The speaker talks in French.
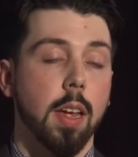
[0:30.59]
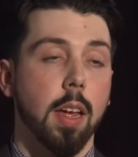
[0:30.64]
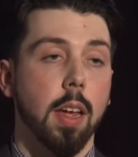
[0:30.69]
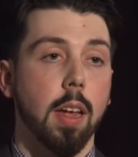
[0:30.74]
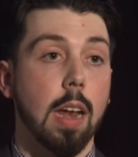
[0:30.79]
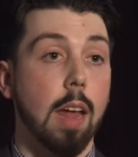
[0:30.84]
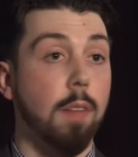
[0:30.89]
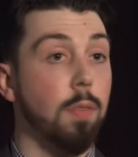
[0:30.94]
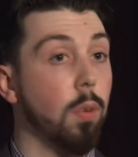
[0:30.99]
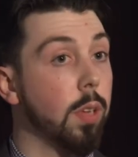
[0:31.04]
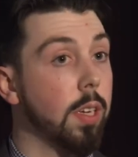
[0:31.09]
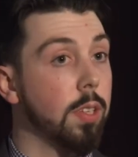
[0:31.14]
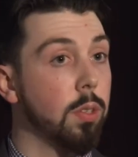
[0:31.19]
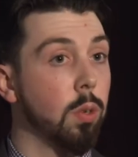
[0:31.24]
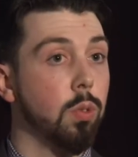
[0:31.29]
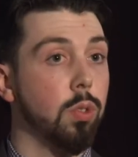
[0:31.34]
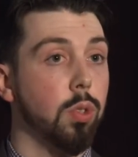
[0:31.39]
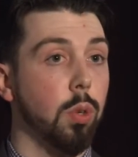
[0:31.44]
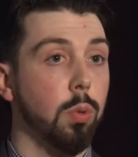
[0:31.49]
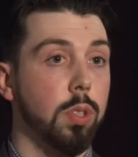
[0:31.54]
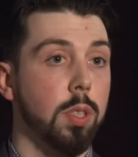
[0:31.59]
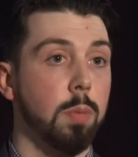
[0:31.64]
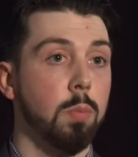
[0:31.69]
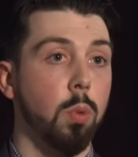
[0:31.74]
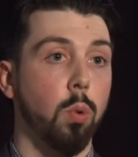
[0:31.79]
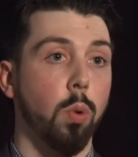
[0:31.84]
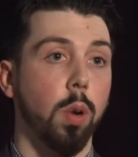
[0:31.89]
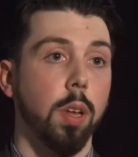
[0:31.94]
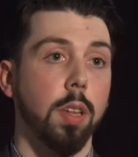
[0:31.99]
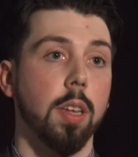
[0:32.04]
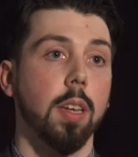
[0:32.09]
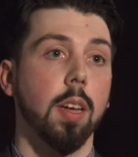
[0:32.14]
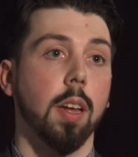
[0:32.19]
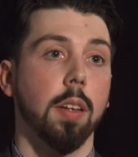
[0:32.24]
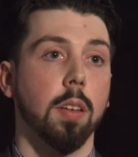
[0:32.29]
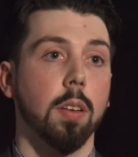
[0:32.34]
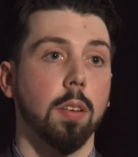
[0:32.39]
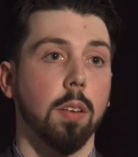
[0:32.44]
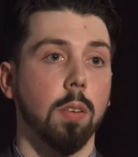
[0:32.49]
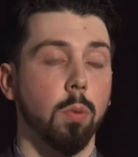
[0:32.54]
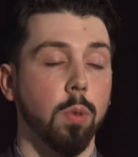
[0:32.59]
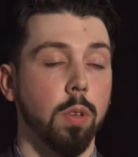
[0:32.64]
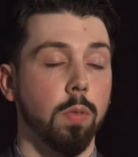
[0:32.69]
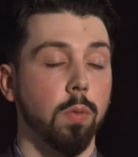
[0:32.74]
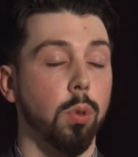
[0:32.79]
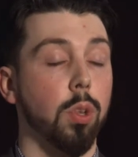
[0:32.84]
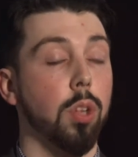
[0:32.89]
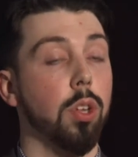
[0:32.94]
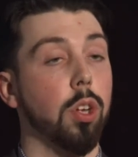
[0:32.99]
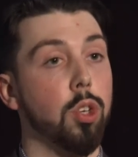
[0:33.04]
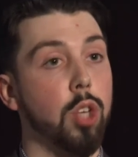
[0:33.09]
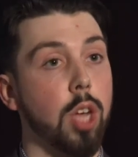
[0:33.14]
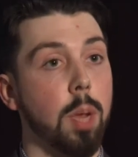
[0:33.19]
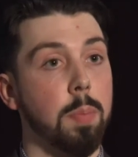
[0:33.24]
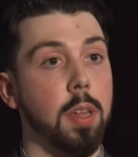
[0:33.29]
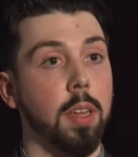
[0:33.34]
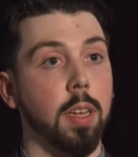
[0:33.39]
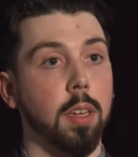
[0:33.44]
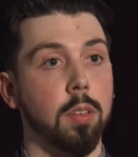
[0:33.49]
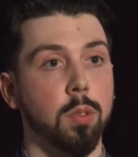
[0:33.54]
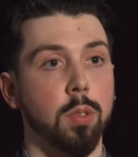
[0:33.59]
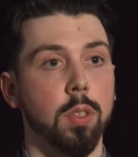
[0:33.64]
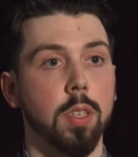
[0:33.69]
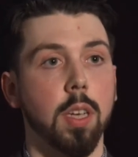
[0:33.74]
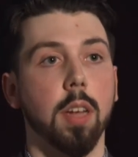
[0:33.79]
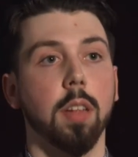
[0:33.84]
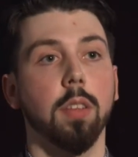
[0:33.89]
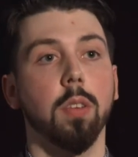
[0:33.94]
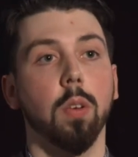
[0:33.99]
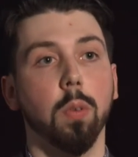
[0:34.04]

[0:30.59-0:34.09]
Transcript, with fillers: Euh, la Fondation nous a aussi beaucoup aidé au niveau de notre chapitre étudiant.